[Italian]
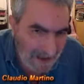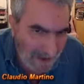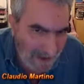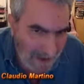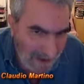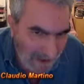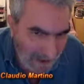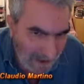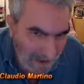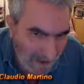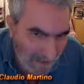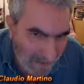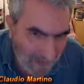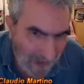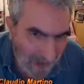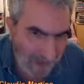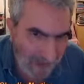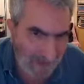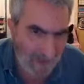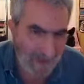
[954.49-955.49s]
la,
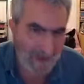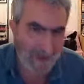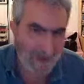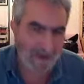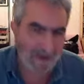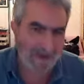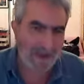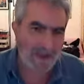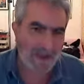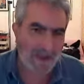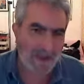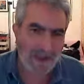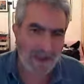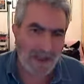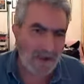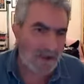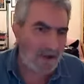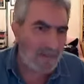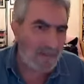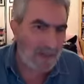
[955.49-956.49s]
alla fine lo stia
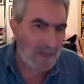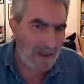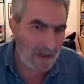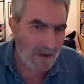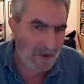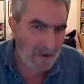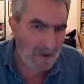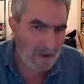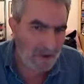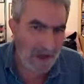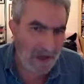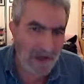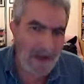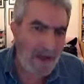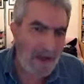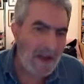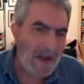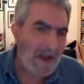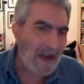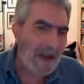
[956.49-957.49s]
accettando. Il pericolo c'è
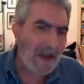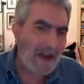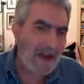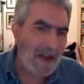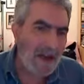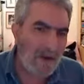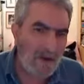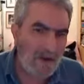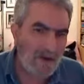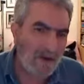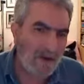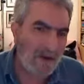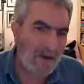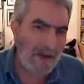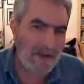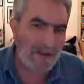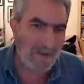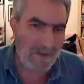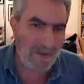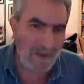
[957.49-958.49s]
e anche in questo
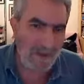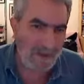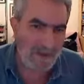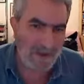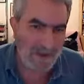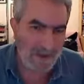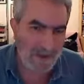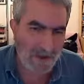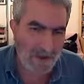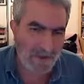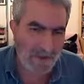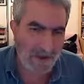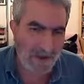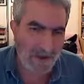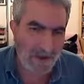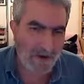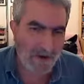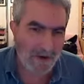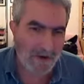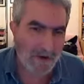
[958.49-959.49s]
caso può esserci il
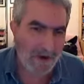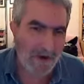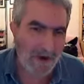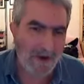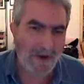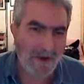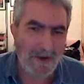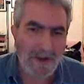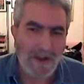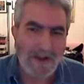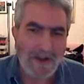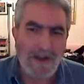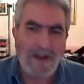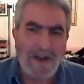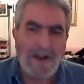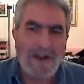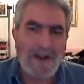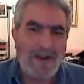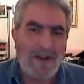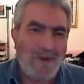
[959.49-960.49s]
pericolo, però
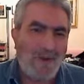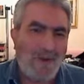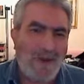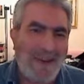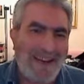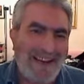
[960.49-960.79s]
non